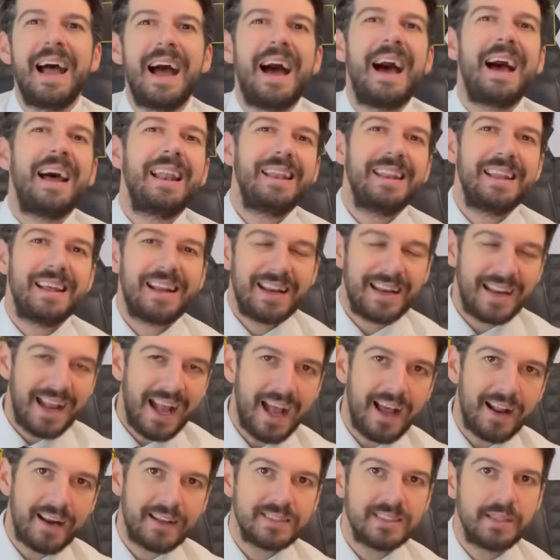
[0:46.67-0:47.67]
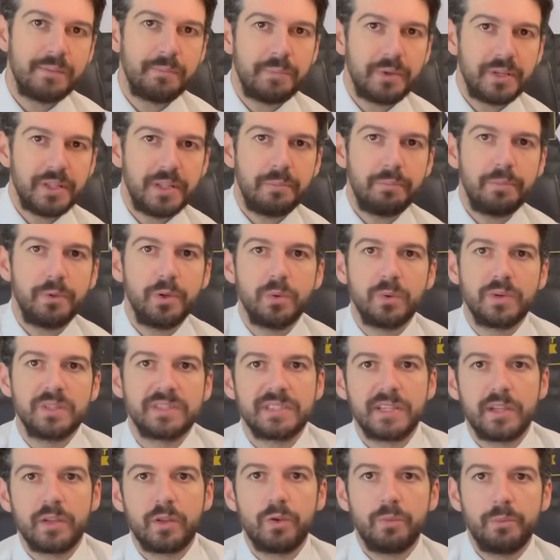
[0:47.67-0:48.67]
allargare sempre di più
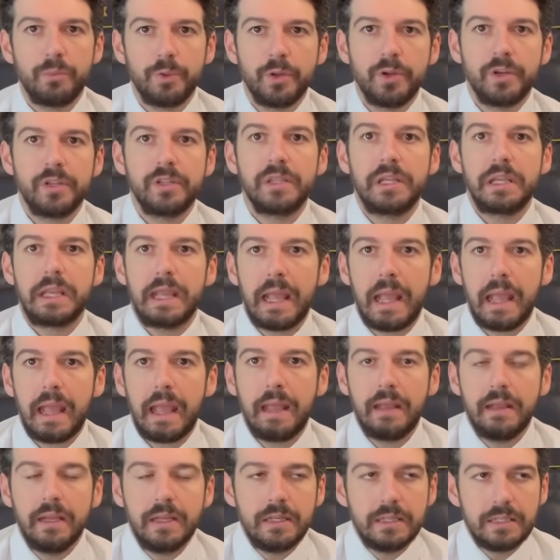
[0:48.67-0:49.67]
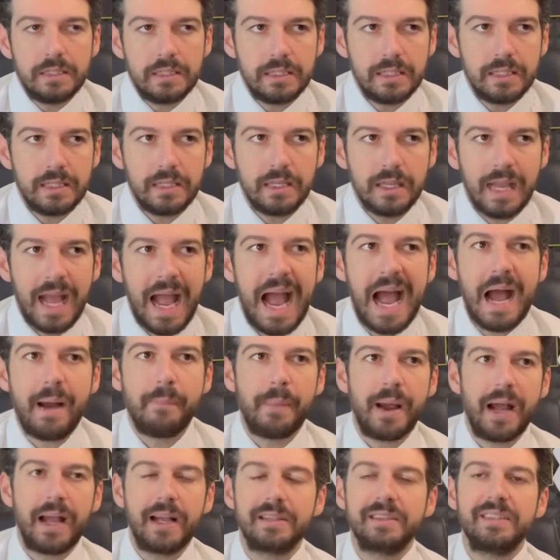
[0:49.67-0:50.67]
questa community che eh,
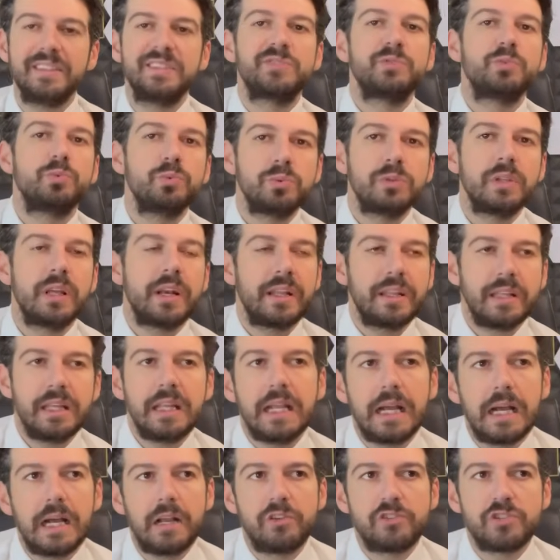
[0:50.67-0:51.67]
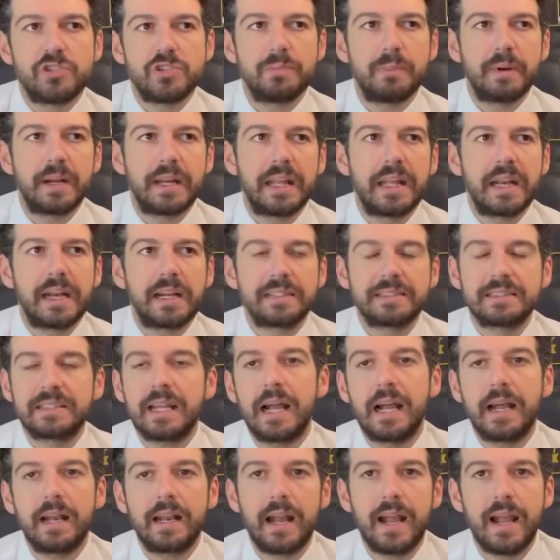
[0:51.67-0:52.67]
ama discutere di calcio in maniera
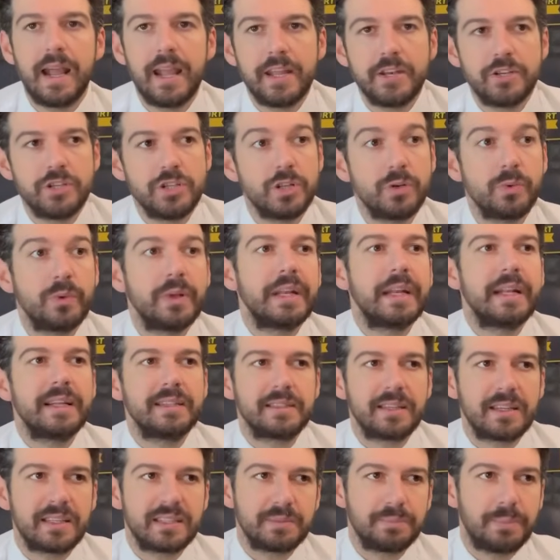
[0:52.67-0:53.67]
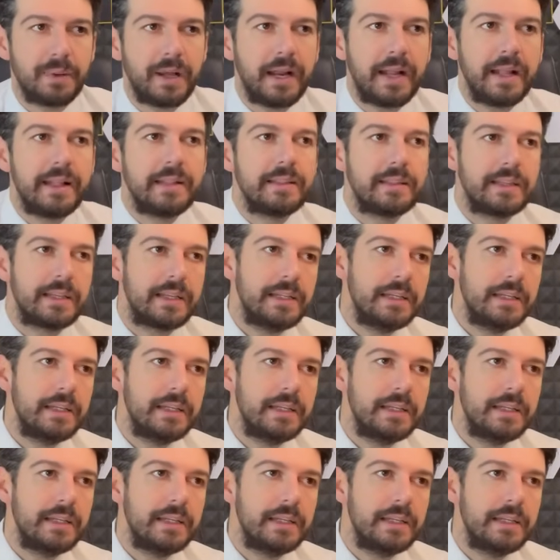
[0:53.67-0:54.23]
sana e genuina e trasparente.